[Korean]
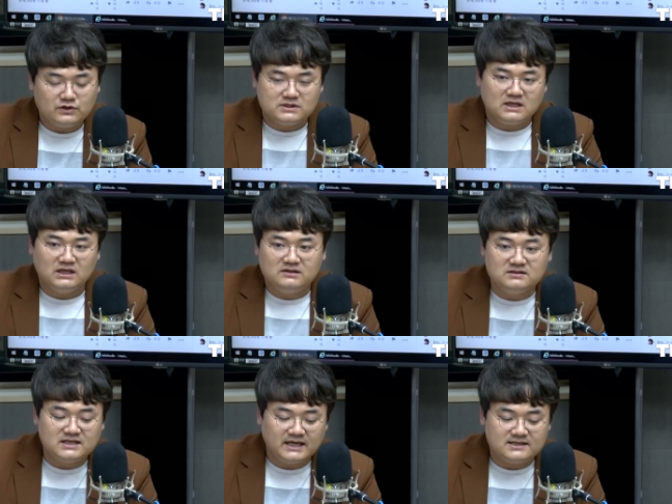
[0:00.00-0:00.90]
위원장이
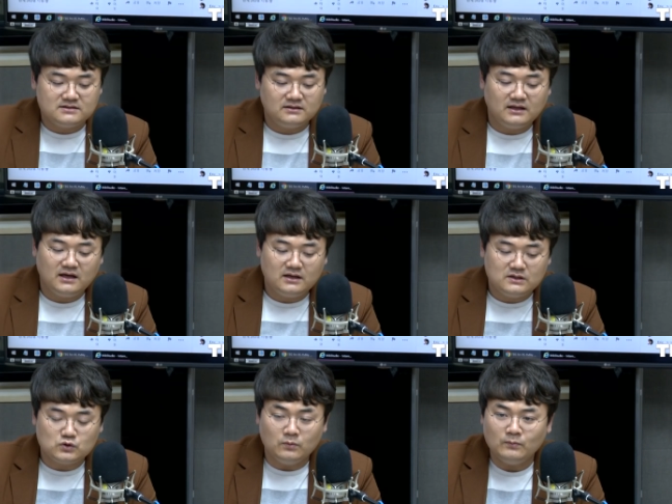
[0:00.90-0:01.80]
등장을 했을 때
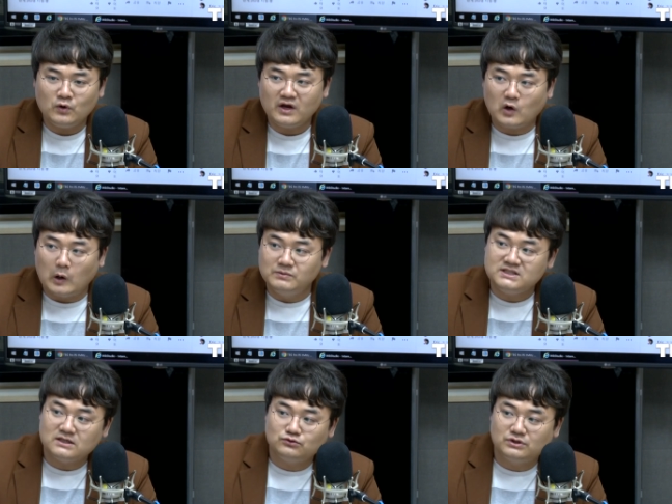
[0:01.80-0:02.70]
이 손목에
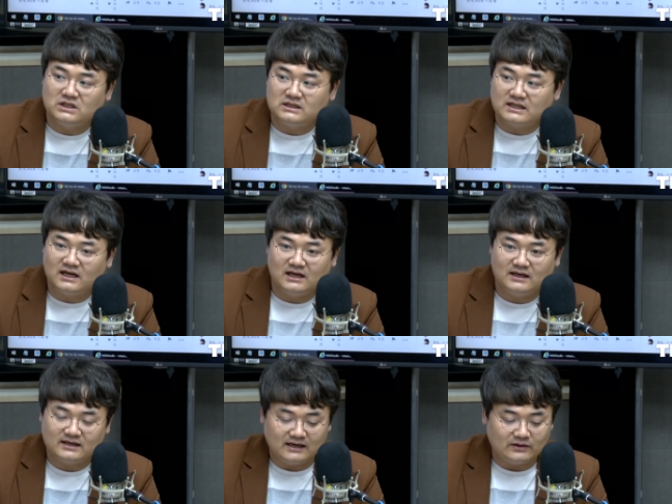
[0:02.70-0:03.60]
검은 자국이
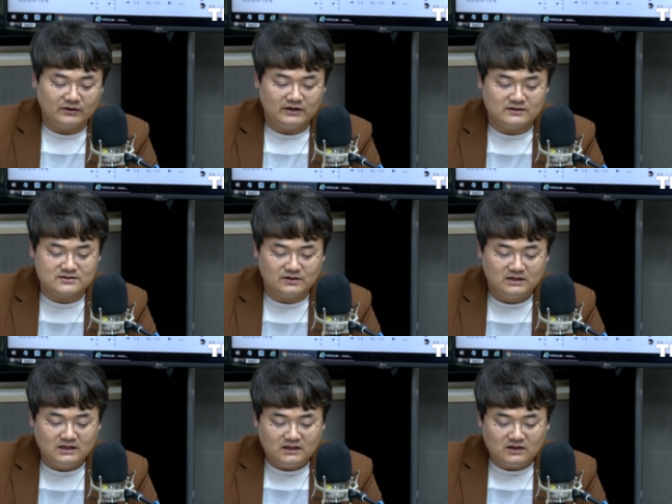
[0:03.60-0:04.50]
있다라는 음. 거예요. 그래서
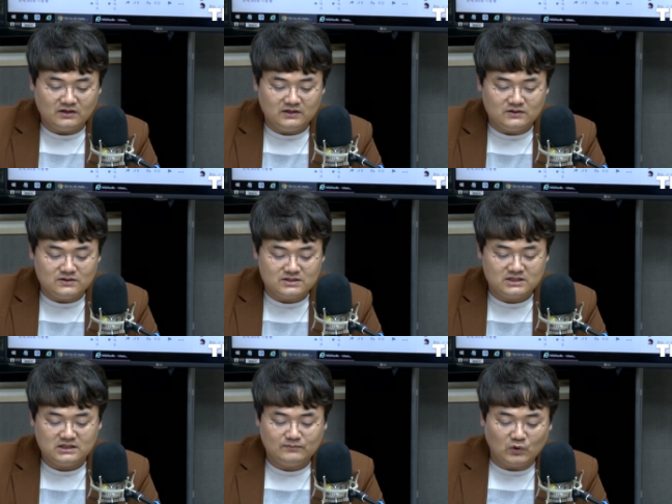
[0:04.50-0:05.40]
어,
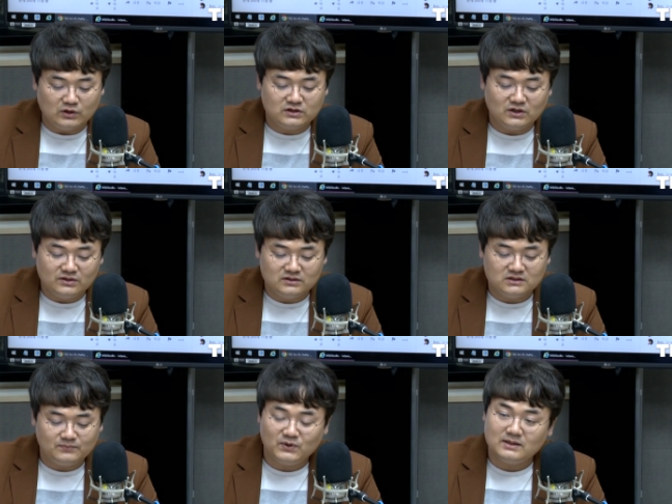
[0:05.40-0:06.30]
이것이 뭐
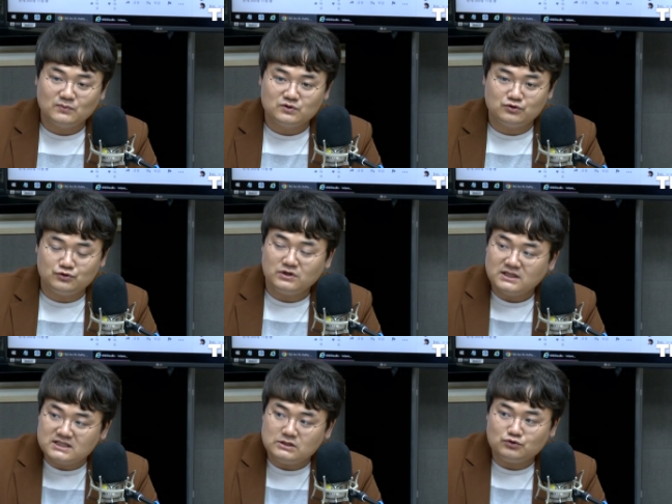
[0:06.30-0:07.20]
어떤 특별한 뭐
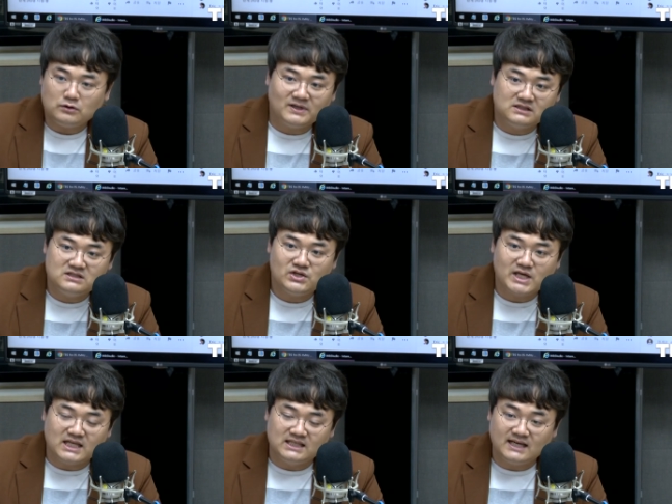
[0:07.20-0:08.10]
수술이나 시술을 받은
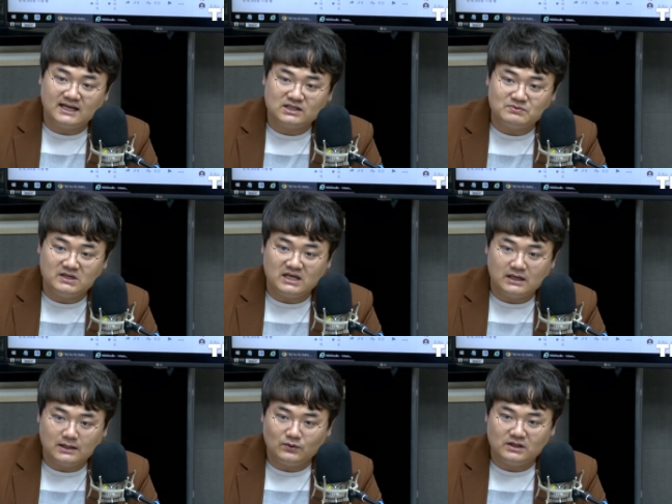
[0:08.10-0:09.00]
흔적이 아니냐 지금 이렇게
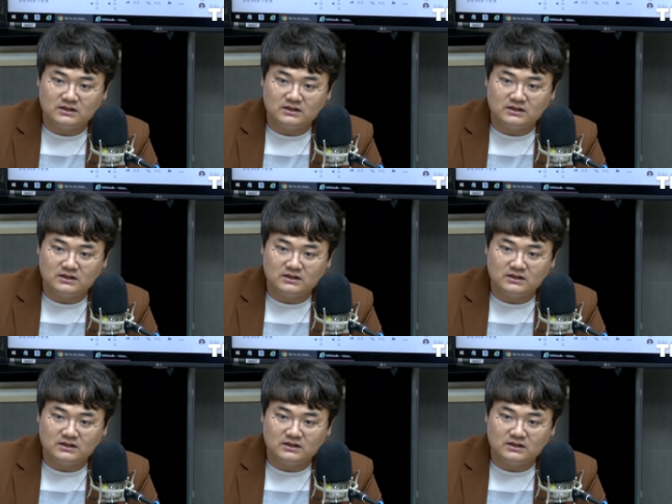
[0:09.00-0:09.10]
얘기를 하고